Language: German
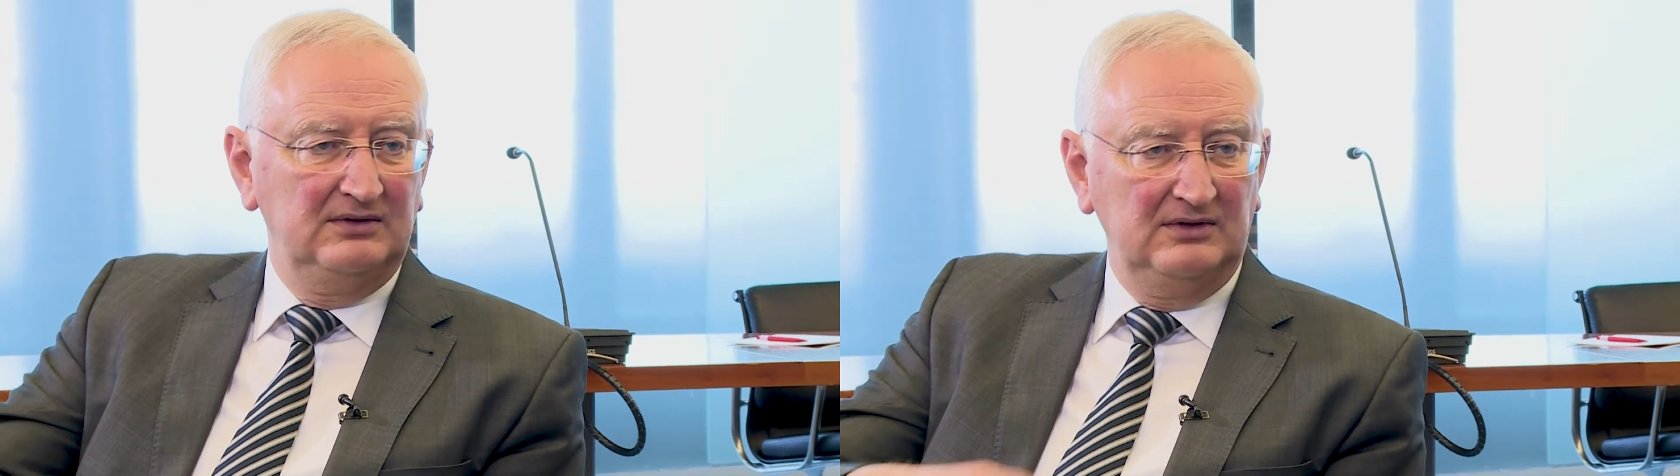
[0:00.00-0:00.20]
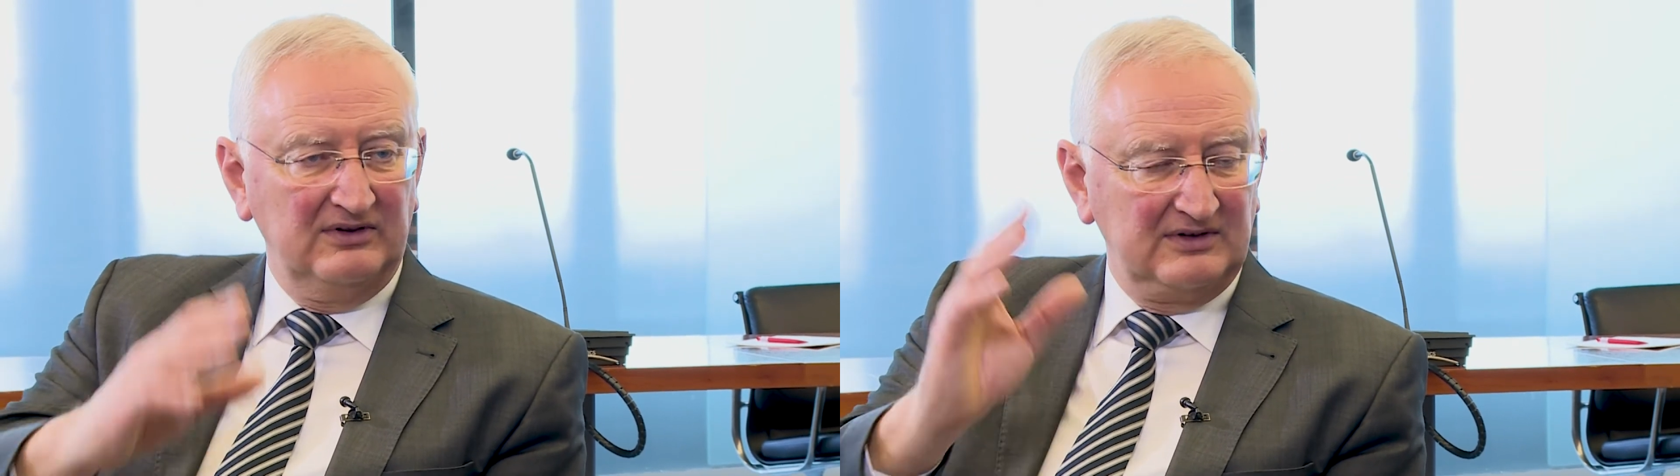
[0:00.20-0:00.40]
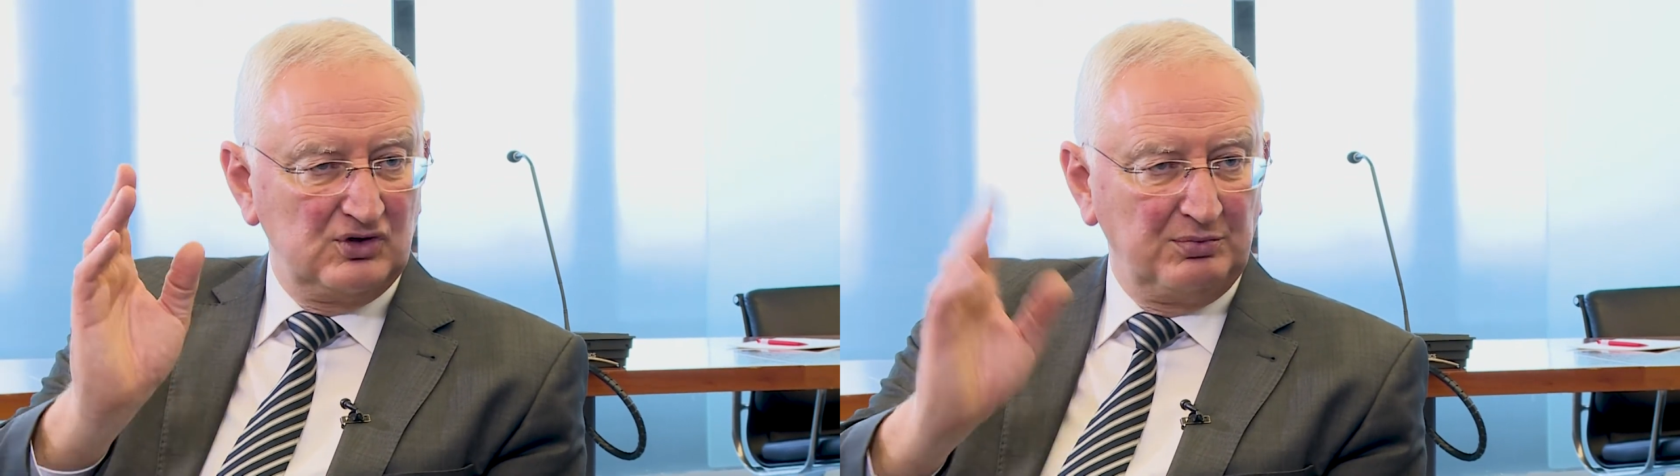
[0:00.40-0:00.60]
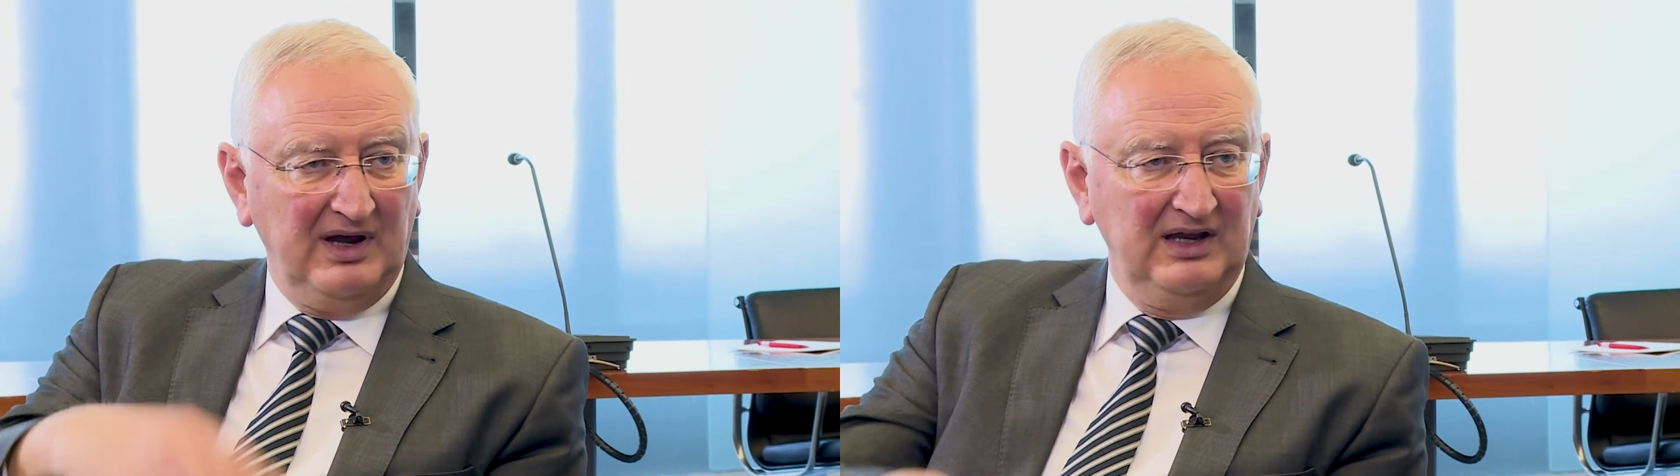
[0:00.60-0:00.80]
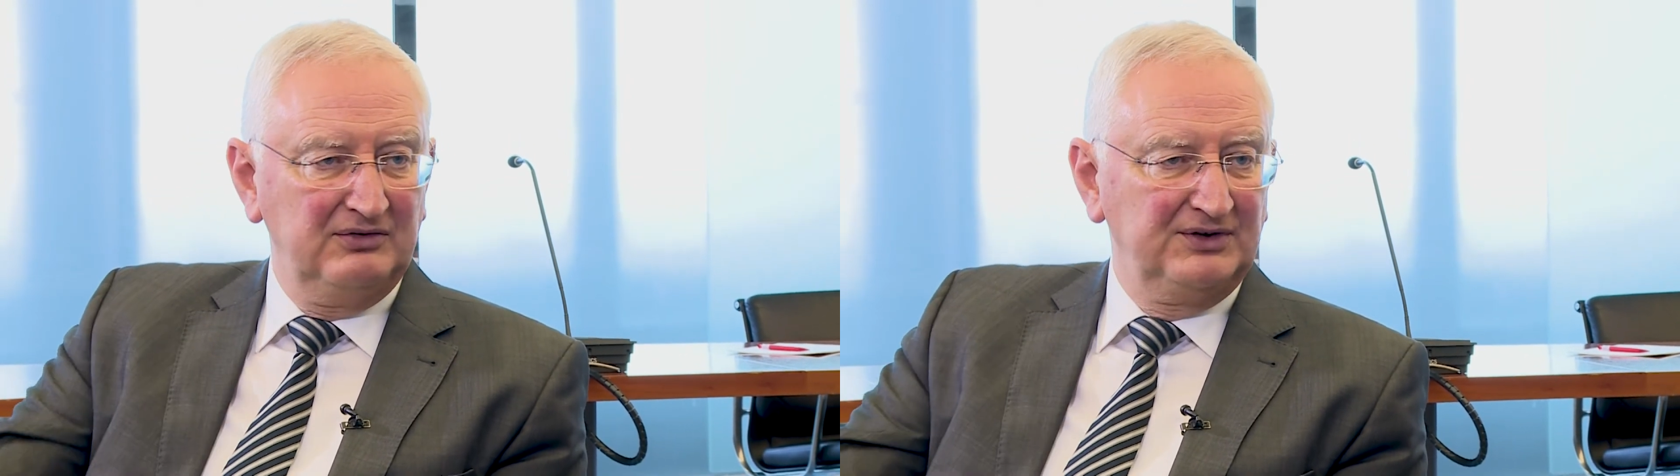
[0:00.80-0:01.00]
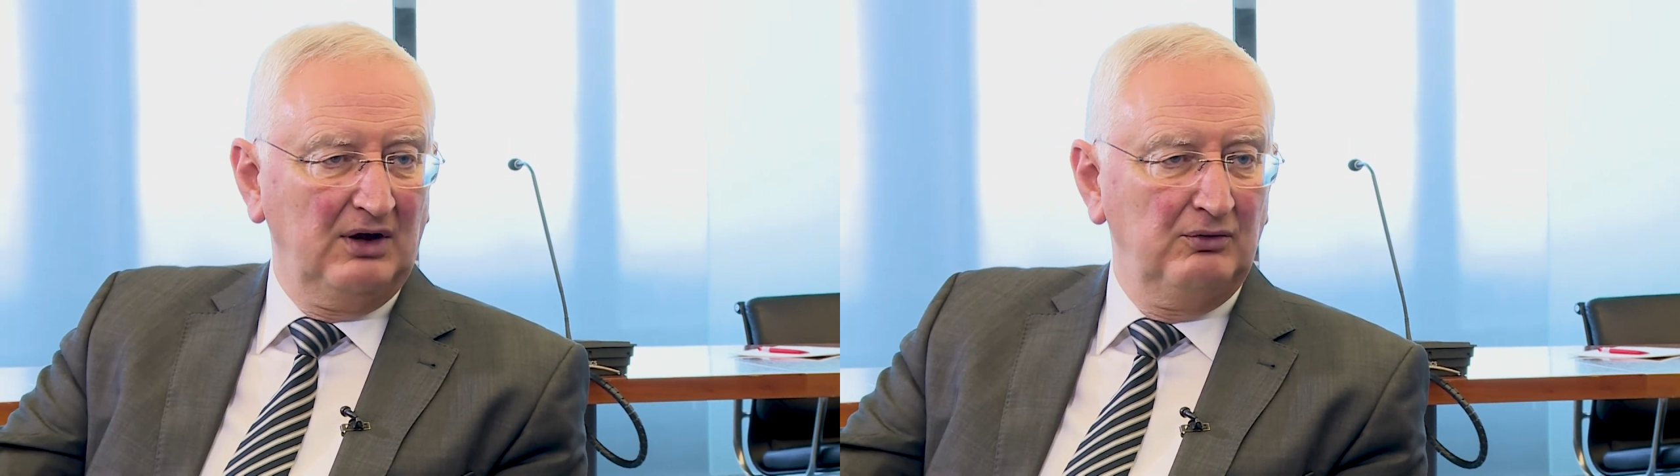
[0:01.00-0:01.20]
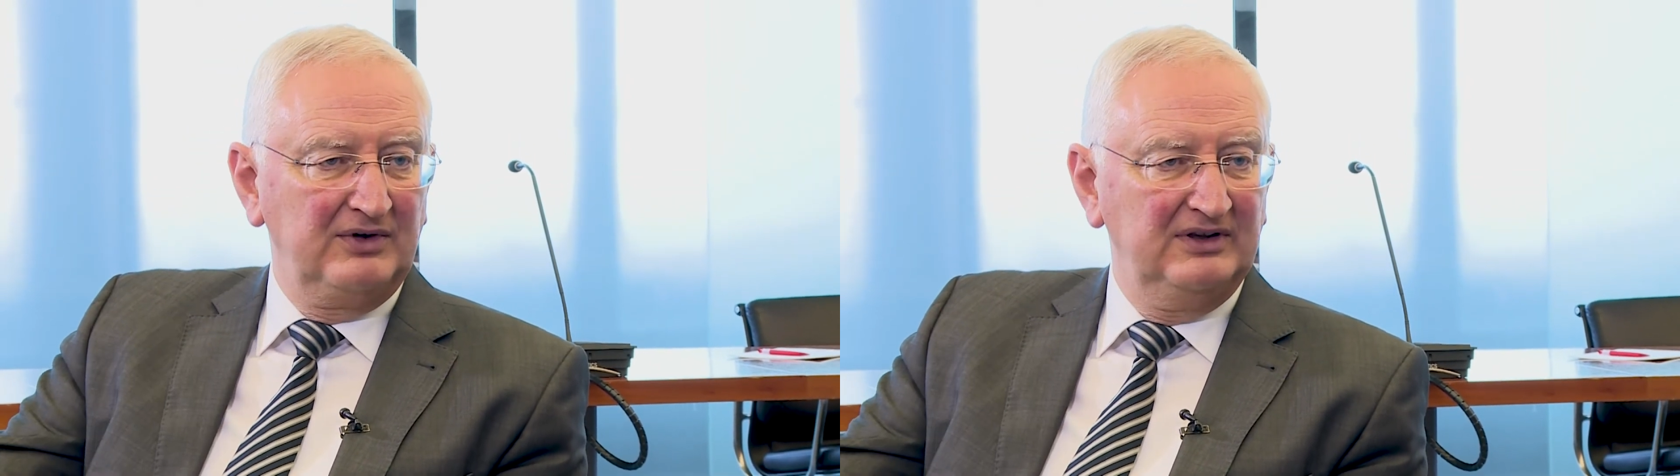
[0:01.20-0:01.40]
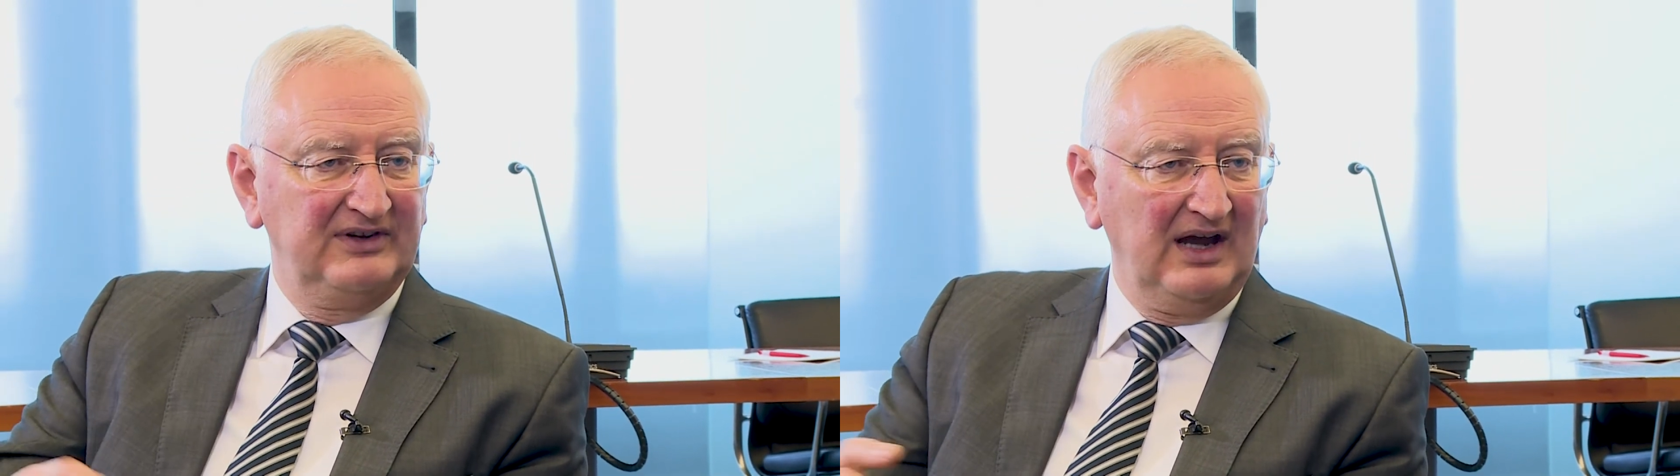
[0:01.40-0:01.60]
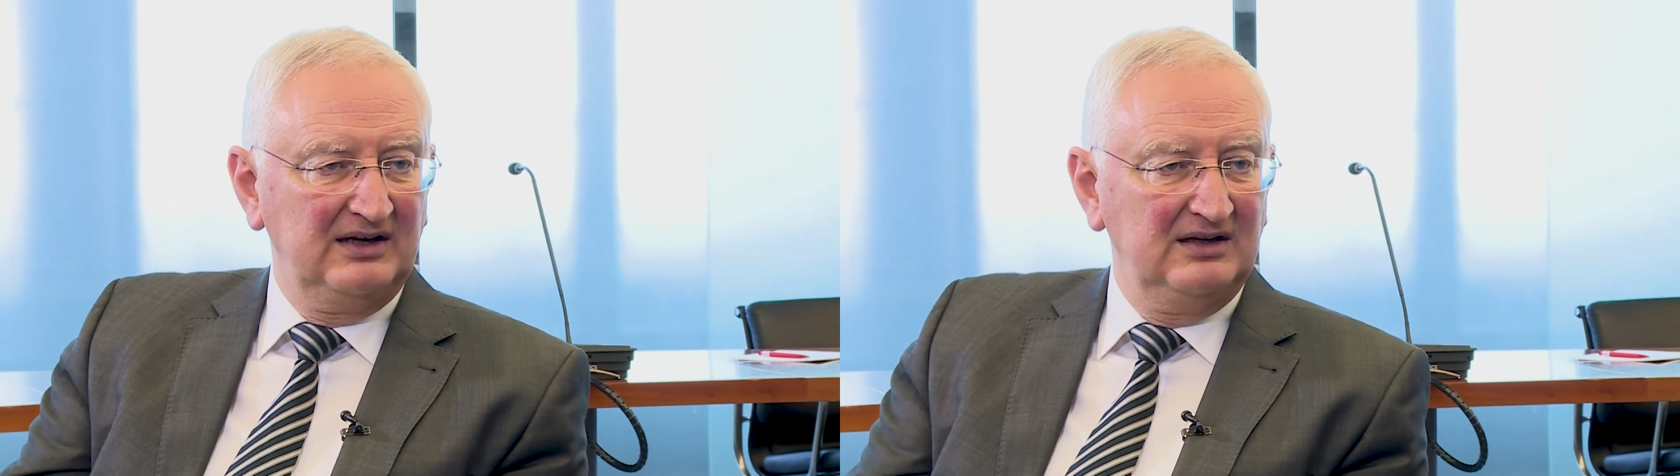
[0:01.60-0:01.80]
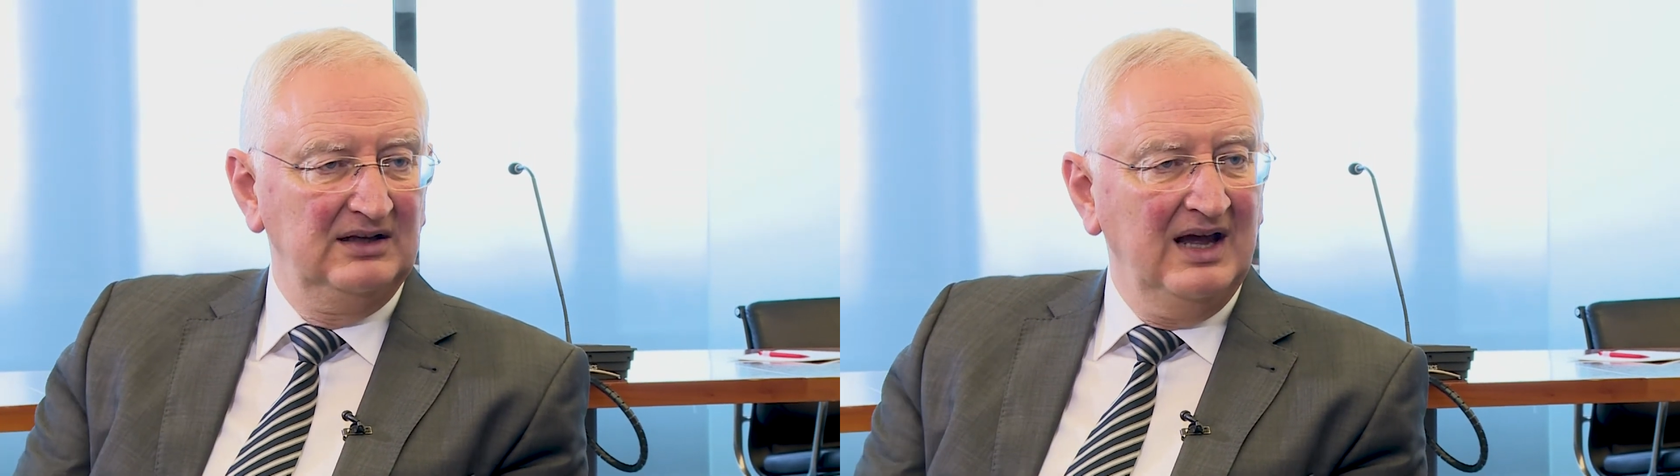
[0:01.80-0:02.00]
das Gespräch wird
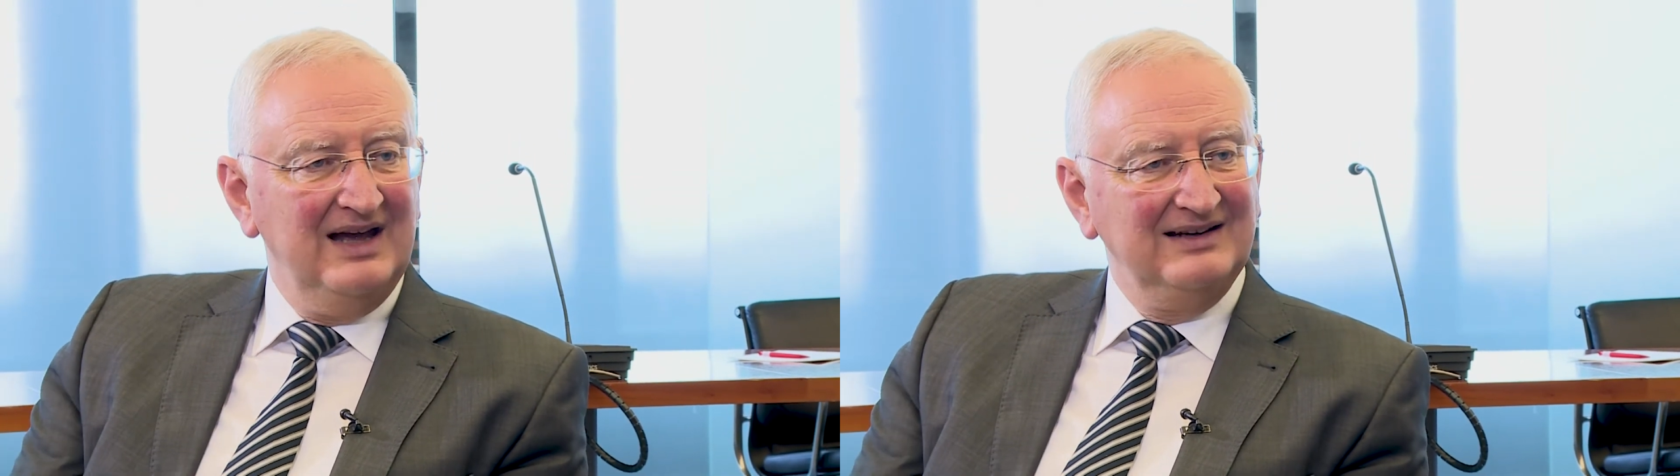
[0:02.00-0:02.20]
aufgezeichnet.